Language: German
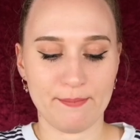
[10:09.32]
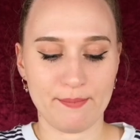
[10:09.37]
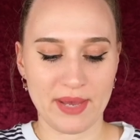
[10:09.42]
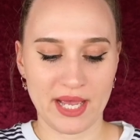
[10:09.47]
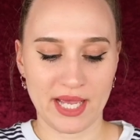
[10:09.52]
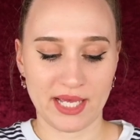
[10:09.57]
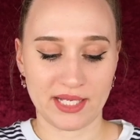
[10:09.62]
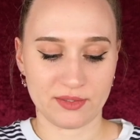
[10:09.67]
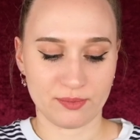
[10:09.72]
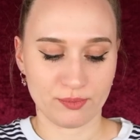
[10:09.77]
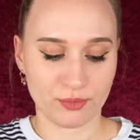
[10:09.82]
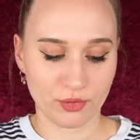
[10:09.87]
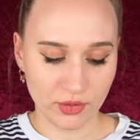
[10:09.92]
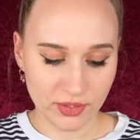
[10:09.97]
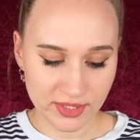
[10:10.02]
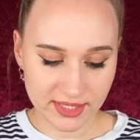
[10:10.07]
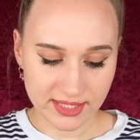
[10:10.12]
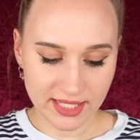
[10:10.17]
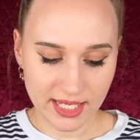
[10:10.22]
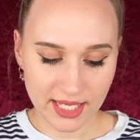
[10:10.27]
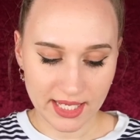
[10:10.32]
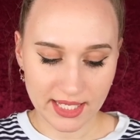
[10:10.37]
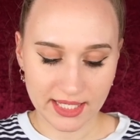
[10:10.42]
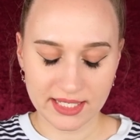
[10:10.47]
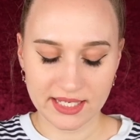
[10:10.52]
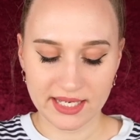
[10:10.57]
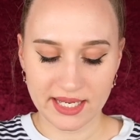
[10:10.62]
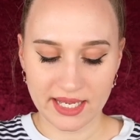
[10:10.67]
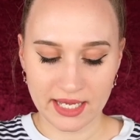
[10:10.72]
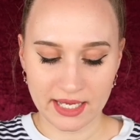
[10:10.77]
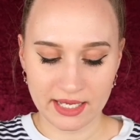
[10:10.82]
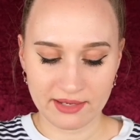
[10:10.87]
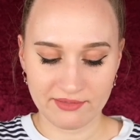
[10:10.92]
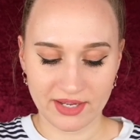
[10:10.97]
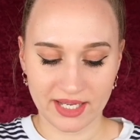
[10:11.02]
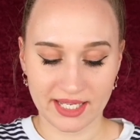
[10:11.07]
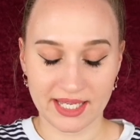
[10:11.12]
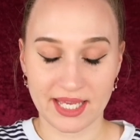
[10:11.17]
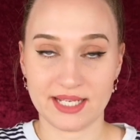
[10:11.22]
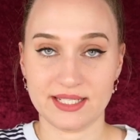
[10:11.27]
Matte Bronzer in der
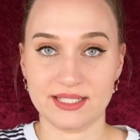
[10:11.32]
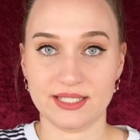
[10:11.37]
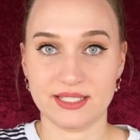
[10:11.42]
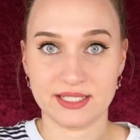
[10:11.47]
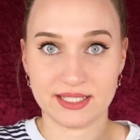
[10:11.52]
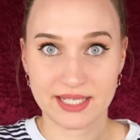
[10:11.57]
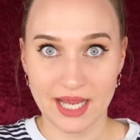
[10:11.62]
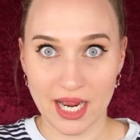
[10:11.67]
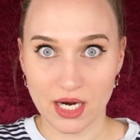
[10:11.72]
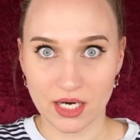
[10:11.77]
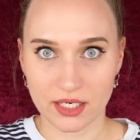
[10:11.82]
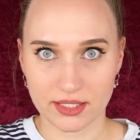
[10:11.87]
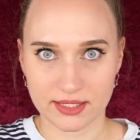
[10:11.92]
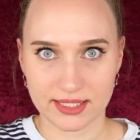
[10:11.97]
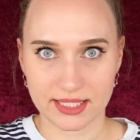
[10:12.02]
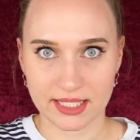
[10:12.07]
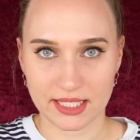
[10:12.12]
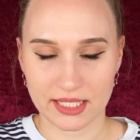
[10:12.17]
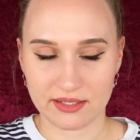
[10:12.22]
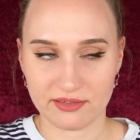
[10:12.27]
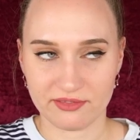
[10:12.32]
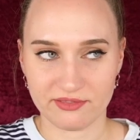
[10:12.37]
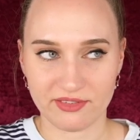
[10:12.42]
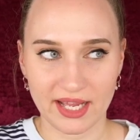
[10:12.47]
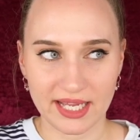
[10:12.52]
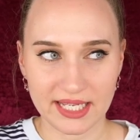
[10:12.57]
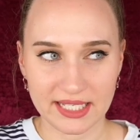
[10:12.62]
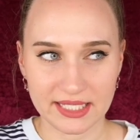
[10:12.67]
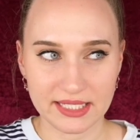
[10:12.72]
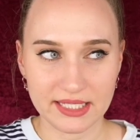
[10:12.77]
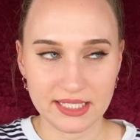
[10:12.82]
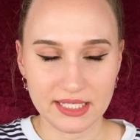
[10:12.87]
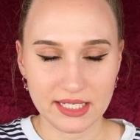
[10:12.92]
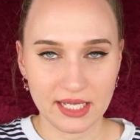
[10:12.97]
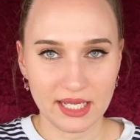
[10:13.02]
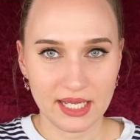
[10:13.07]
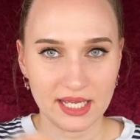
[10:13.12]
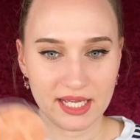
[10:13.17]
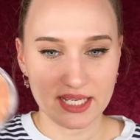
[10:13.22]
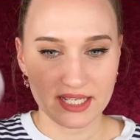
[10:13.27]
Variante Darker Skin, weil
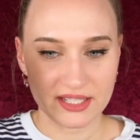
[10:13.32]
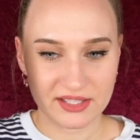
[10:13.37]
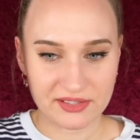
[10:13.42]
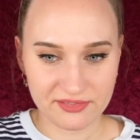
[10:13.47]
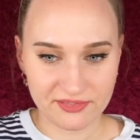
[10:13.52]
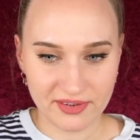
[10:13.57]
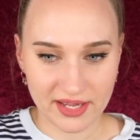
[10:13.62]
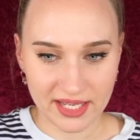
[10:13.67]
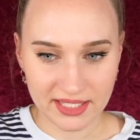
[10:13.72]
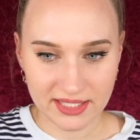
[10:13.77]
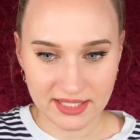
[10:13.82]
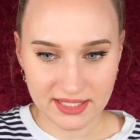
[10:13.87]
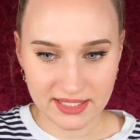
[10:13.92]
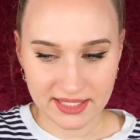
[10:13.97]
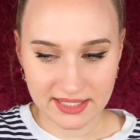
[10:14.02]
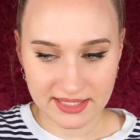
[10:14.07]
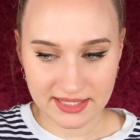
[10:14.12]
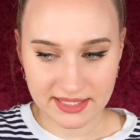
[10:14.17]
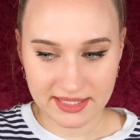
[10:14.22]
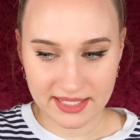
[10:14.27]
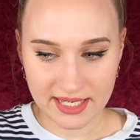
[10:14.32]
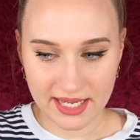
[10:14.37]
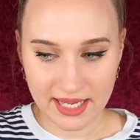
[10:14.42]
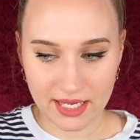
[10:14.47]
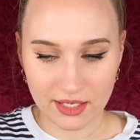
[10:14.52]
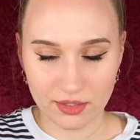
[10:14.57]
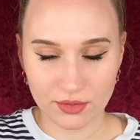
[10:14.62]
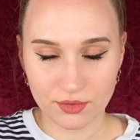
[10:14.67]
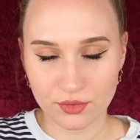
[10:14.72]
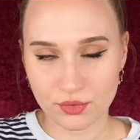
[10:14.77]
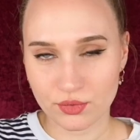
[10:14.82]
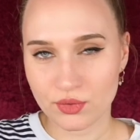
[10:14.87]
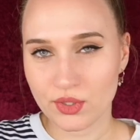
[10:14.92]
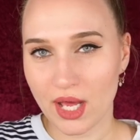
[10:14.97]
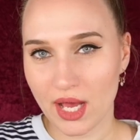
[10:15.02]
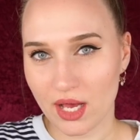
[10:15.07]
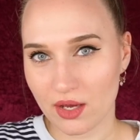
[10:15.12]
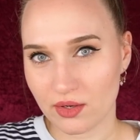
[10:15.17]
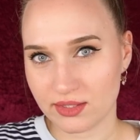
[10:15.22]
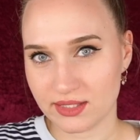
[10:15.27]
ich fand, dass der
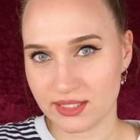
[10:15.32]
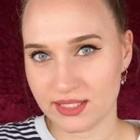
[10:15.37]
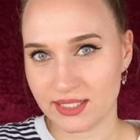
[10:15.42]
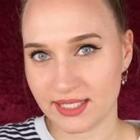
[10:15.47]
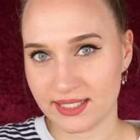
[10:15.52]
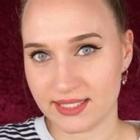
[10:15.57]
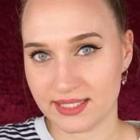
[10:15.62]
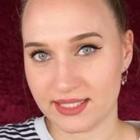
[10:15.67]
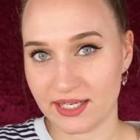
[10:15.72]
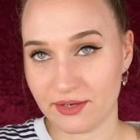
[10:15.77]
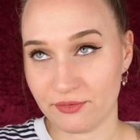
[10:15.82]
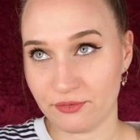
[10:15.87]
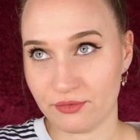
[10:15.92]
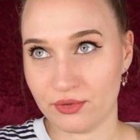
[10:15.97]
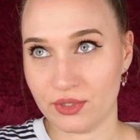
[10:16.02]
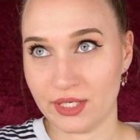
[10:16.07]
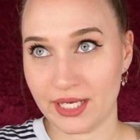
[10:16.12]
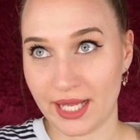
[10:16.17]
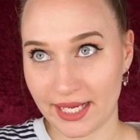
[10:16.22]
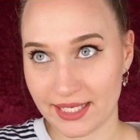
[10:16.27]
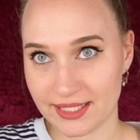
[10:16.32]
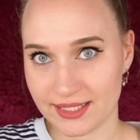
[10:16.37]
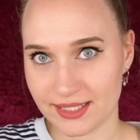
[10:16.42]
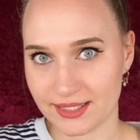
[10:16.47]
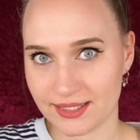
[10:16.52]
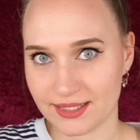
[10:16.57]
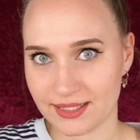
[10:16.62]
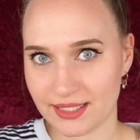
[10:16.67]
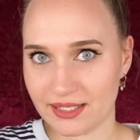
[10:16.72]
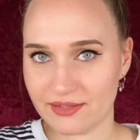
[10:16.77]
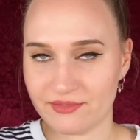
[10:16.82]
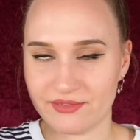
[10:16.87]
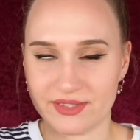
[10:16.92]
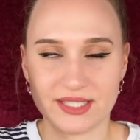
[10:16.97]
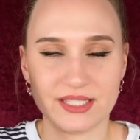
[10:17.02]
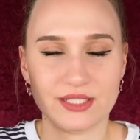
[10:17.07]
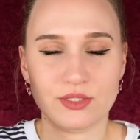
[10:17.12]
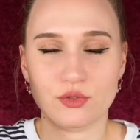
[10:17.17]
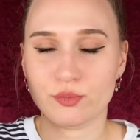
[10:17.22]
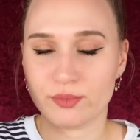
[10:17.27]
kühler aussieht als der für Lighter Skin,
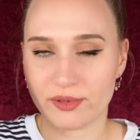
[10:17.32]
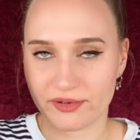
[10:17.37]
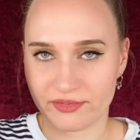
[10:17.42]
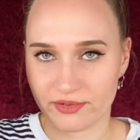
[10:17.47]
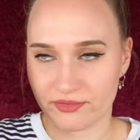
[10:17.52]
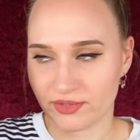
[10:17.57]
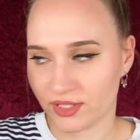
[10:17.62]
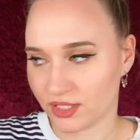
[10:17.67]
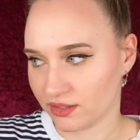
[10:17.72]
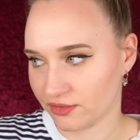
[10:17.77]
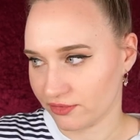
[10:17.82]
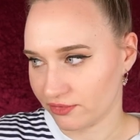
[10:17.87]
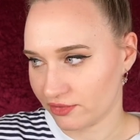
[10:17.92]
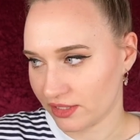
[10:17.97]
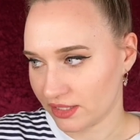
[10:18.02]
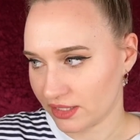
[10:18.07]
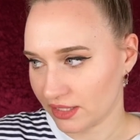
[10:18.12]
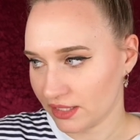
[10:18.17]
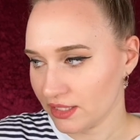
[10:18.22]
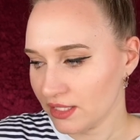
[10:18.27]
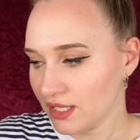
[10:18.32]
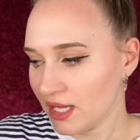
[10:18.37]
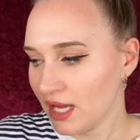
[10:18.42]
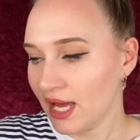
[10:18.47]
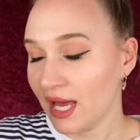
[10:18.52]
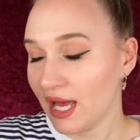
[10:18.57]
was ich super verwirrend finde.